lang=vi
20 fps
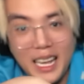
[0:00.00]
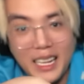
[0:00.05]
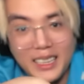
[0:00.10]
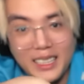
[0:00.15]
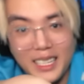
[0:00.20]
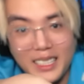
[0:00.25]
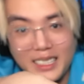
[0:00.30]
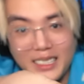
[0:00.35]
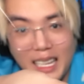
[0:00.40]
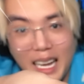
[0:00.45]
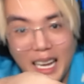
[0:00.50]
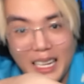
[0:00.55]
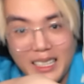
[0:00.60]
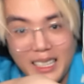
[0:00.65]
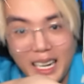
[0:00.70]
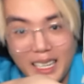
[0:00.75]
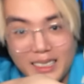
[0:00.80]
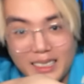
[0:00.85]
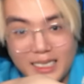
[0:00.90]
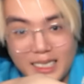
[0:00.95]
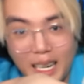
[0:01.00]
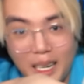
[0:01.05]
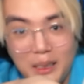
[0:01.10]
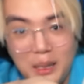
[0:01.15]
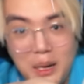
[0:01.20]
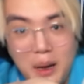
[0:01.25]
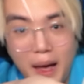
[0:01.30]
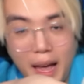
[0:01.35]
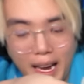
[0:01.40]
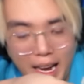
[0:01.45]
Nhìn nó xịn thật sự
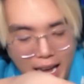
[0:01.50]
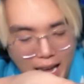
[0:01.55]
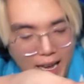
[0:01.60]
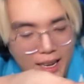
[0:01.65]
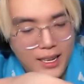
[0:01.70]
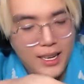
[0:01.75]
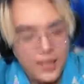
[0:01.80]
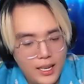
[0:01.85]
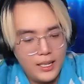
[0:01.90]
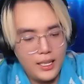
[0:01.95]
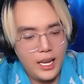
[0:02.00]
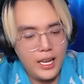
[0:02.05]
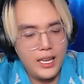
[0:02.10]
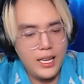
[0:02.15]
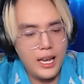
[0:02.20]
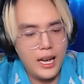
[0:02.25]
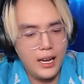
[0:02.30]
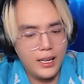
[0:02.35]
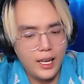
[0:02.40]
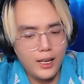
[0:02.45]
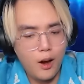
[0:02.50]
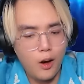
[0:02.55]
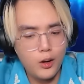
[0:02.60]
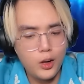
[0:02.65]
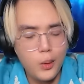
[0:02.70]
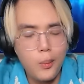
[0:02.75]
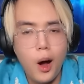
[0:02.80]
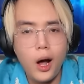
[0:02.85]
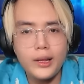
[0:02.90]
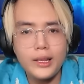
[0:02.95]
các bạn ạ à thì cái
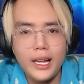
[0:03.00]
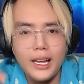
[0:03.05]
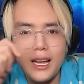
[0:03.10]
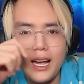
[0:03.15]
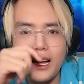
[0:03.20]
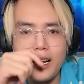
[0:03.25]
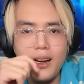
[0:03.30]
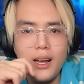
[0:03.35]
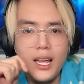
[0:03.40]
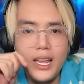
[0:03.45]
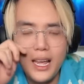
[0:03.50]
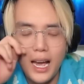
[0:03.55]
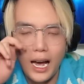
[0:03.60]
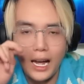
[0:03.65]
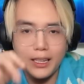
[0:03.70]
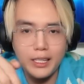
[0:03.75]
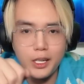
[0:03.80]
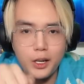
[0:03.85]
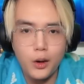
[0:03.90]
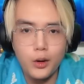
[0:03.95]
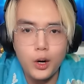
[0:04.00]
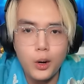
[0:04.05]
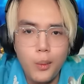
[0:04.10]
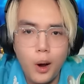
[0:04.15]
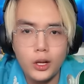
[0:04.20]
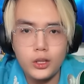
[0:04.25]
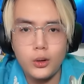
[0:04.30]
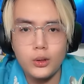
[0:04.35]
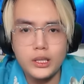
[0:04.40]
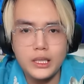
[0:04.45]
con robot này á nó y hệt như con
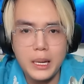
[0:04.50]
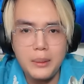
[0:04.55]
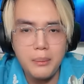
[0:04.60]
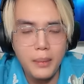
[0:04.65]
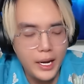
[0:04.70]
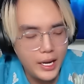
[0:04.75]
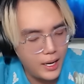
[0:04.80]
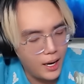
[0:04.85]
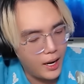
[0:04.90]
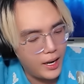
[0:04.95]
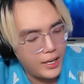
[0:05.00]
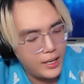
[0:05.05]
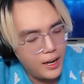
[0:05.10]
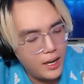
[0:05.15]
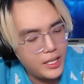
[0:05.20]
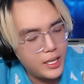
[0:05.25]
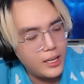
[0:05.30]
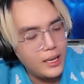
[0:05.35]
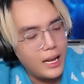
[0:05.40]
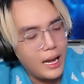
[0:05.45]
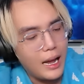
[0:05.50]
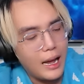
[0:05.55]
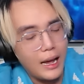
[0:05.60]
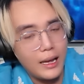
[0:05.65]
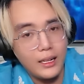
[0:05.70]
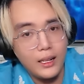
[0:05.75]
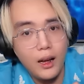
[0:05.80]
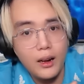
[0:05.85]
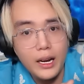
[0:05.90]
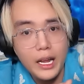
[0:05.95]
robot của simi thôi đó chính
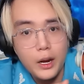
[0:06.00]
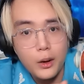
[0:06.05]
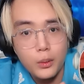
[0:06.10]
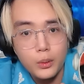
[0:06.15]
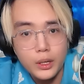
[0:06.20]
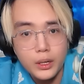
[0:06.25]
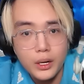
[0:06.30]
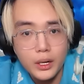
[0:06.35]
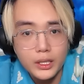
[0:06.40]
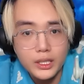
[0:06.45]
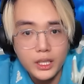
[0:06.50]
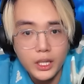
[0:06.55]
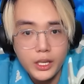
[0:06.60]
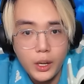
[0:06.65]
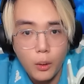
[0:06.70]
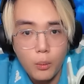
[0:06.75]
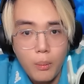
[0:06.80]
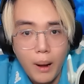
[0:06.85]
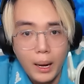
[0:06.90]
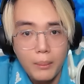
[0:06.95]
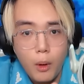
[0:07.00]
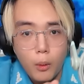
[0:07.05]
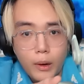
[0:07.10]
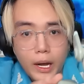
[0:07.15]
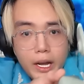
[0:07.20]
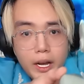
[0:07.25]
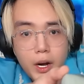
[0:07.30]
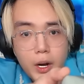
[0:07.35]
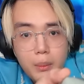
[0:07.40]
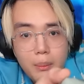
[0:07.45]
là nó đều được sử dụng bằng một
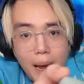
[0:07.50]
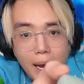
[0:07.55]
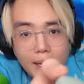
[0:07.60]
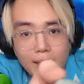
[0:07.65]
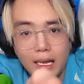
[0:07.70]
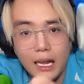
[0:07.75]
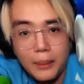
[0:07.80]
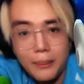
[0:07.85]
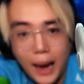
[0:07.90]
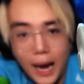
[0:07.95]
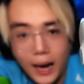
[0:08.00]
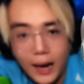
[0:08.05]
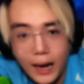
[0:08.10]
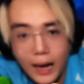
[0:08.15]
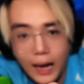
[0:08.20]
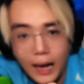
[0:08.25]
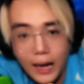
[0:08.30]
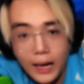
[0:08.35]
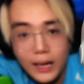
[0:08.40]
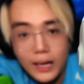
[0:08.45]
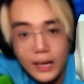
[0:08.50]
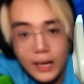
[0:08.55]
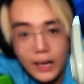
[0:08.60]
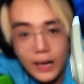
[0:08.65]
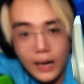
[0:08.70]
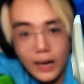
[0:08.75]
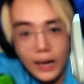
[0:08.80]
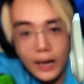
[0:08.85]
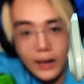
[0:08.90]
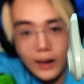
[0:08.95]
cái gương mặt là bằng à,
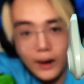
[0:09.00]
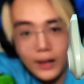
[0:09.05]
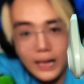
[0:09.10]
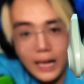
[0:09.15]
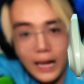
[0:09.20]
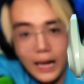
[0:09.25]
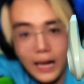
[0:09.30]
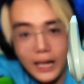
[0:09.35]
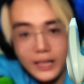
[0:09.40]
à gọi là